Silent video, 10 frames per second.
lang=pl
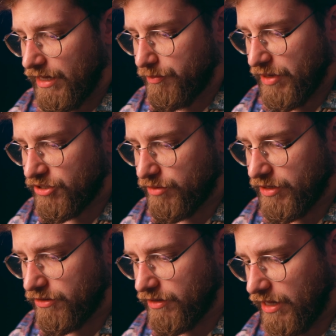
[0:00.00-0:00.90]
E, pierwsza
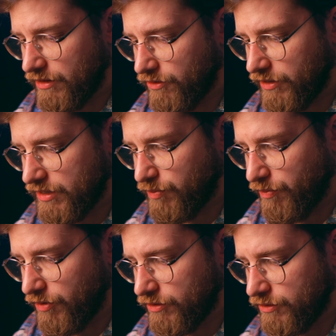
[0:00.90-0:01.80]
metoda to jest po
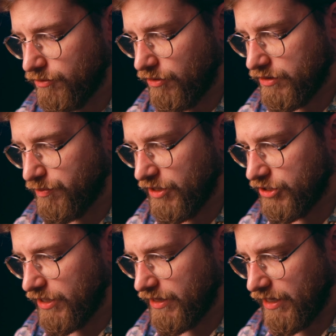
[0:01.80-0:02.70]
prostu
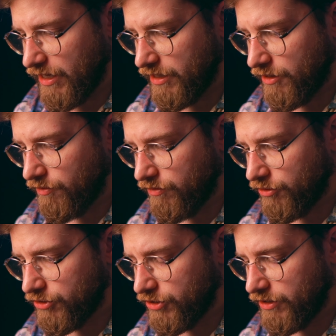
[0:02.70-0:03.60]
rozbicie takiej
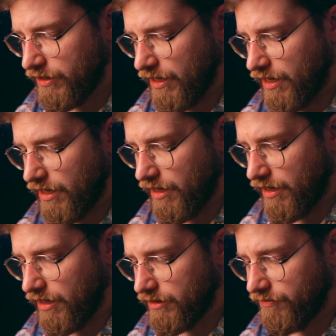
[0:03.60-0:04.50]
nierówności
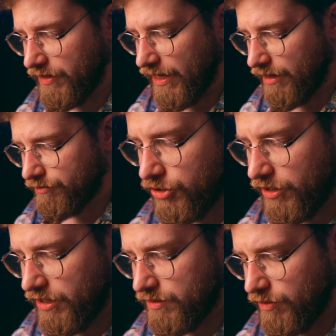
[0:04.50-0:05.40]
na 2,
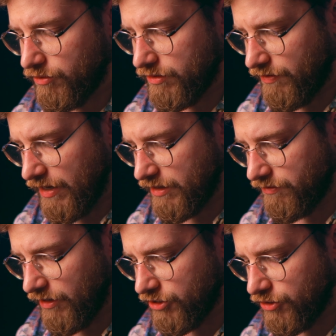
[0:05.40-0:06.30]
czyli x minus 2 jest
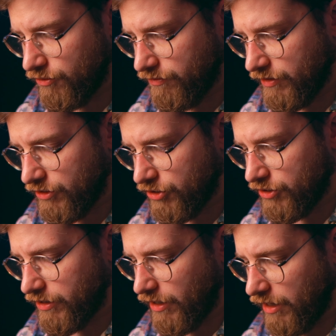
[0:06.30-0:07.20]
większy równy
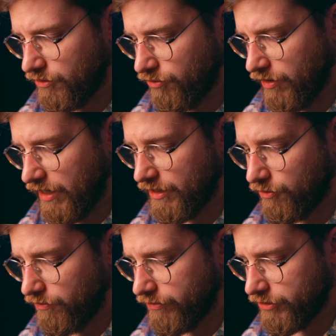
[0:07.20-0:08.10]
3, a druga
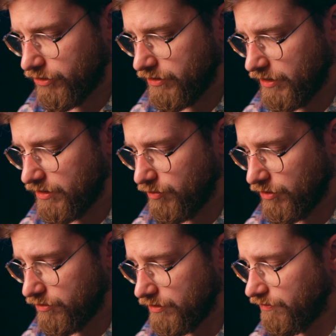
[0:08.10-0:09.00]
nierówność to jest x
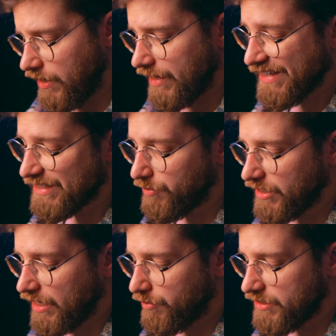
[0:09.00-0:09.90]
minus 2.
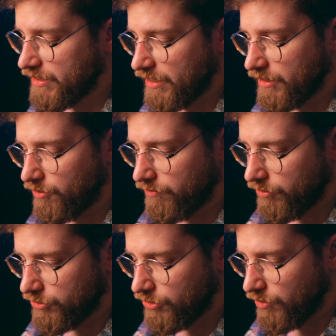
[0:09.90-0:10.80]
Zmieniamy znak
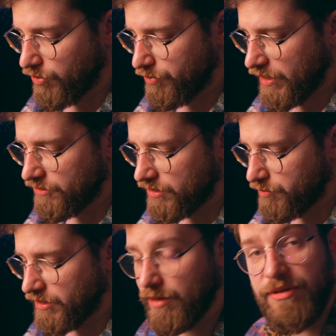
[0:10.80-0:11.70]
nierówności to po pierwsze,
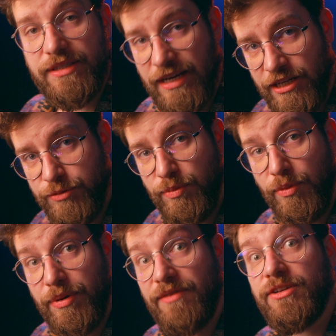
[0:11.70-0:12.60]
zmieniamy znak liczby po
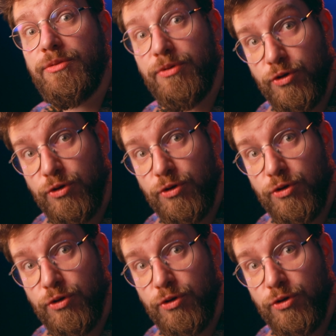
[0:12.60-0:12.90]
prawej to po